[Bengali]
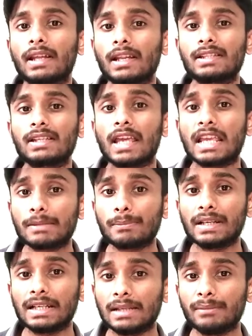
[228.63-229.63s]
এর যে
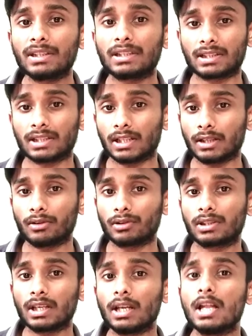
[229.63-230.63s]
স্পিড লিমিটটা সেটা
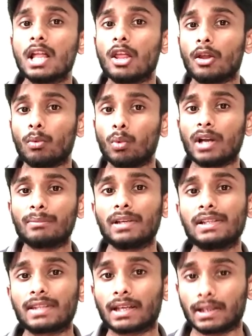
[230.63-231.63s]
হচ্ছে ওয়ান
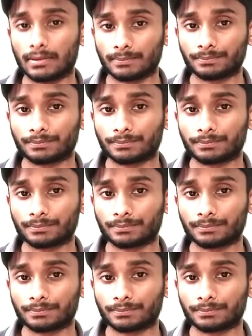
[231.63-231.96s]
মিলি সেকেন্ড